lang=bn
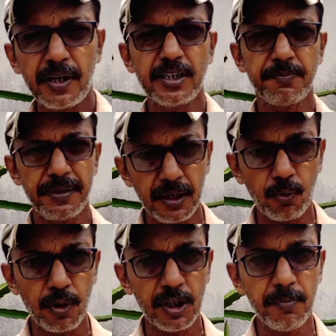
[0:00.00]
আপনারা স্প্রে
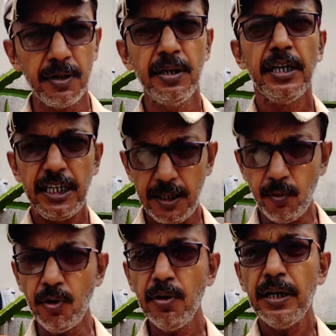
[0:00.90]
করে দেবেন
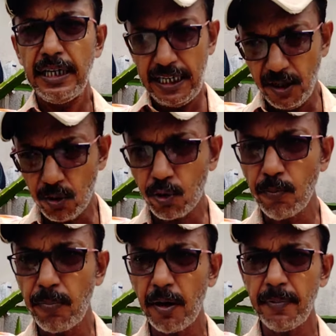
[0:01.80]
এবং এই
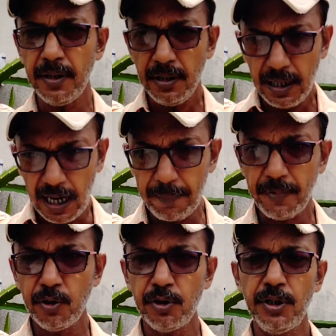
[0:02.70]
রকমভাবে
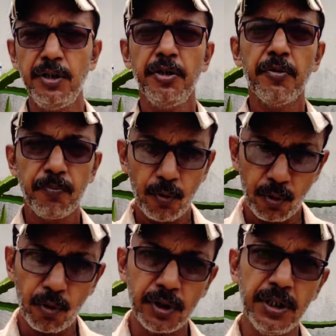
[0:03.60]
আপনি যদি
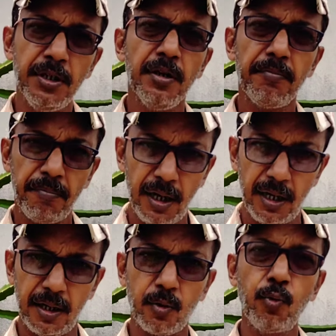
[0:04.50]
পনেরো দিন বা
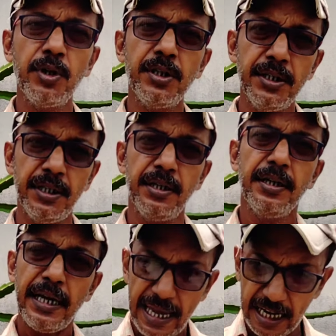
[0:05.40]
কুড়ি দিনে
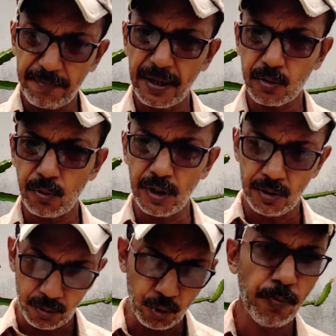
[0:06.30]
একবার করে
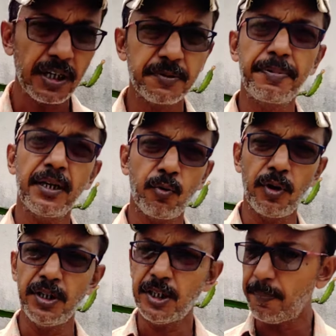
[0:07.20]
দুবার স্প্রে
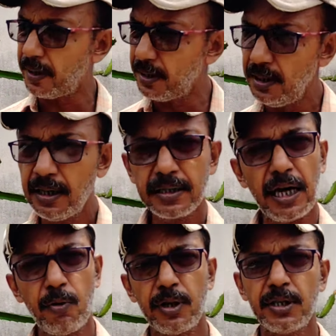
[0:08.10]
করে দিতে পারেন
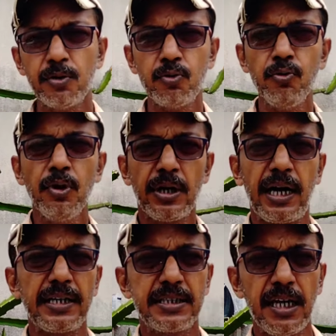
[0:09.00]
তাহলে কিন্তু
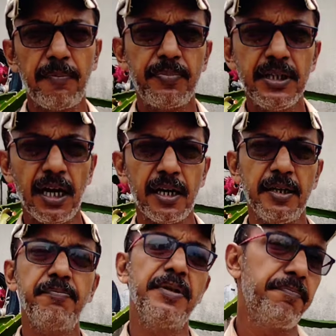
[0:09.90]
গাছে আপনি আর
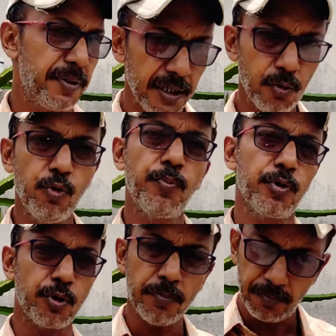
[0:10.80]
এই পিঁপড়ের
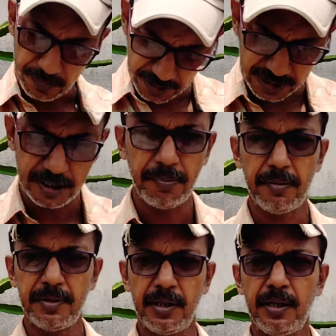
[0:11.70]
উপদ্রব দেখতে
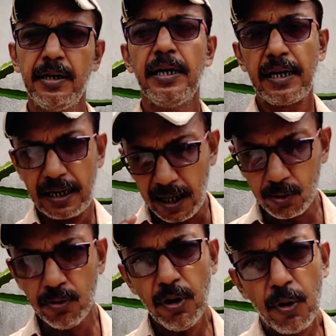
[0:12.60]
পাবেন না
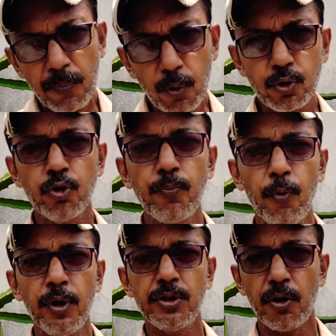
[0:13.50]
কারণ প্রচুর
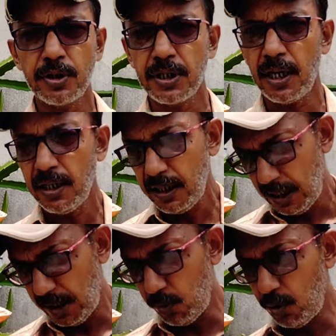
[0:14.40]
পরিচর্যা
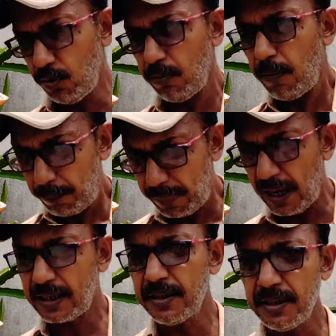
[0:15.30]
এবং
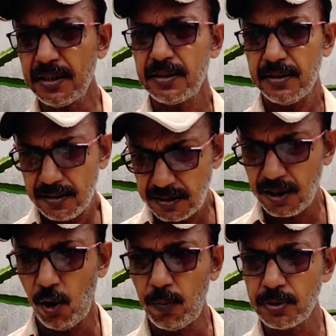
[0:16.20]
প্রাকৃতিক
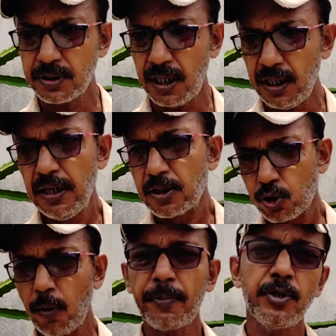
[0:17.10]
যে অবস্থা
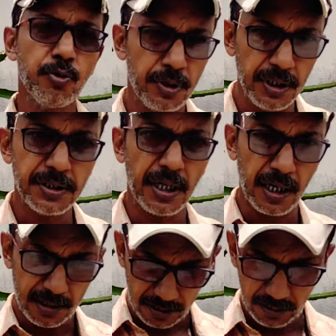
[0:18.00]
সব কিছু
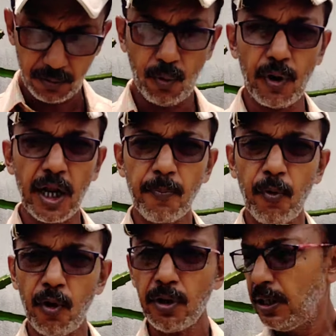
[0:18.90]
ঠিকঠাক করার
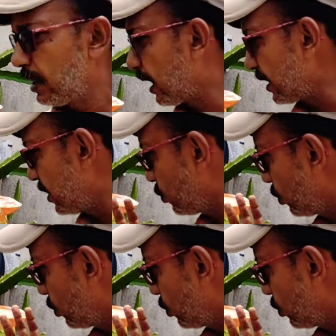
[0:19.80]
পর গাছে